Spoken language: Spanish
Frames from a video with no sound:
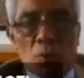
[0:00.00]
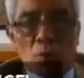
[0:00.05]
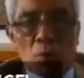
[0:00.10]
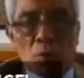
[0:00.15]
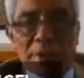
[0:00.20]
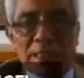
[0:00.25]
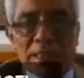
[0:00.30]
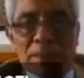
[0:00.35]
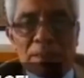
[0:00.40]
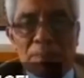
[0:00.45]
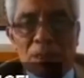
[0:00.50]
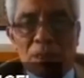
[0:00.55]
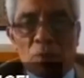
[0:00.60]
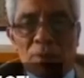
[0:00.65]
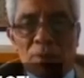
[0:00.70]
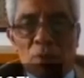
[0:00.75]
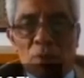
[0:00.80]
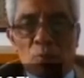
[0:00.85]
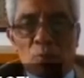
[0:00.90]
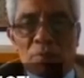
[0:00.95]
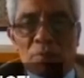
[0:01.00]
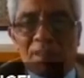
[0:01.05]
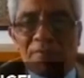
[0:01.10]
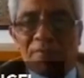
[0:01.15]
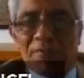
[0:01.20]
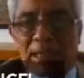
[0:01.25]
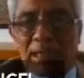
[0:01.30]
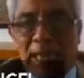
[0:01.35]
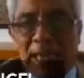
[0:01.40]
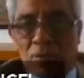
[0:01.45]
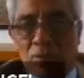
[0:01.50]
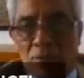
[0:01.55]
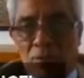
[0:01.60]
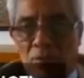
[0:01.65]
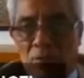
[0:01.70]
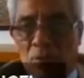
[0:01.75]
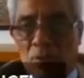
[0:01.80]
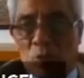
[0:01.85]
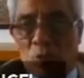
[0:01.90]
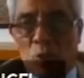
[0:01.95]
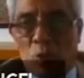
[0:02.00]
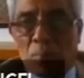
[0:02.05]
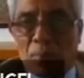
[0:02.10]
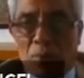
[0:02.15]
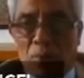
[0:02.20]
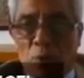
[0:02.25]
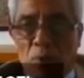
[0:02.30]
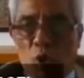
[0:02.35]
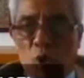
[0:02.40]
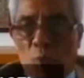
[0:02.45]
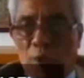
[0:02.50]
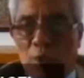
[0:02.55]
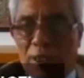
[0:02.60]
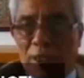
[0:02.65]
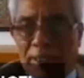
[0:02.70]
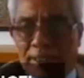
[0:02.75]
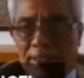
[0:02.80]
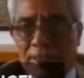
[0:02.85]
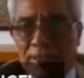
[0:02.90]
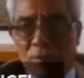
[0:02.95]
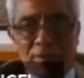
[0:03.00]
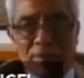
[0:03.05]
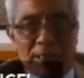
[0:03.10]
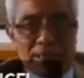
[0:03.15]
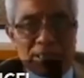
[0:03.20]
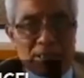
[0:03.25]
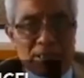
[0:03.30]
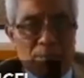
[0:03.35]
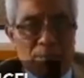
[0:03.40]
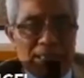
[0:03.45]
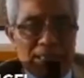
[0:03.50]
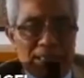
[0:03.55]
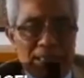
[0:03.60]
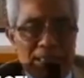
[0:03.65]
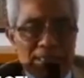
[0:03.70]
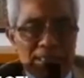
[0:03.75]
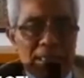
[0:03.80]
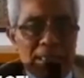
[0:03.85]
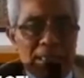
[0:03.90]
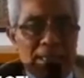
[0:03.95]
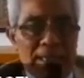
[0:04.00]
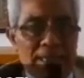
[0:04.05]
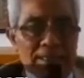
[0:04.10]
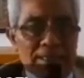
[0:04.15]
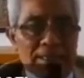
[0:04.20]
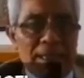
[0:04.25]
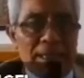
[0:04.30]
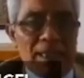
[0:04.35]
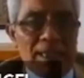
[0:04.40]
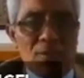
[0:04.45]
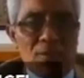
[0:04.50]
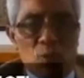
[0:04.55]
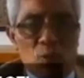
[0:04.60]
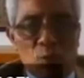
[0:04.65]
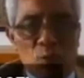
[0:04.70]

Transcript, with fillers: por despido injustificado, pero como el resto de las demandas, están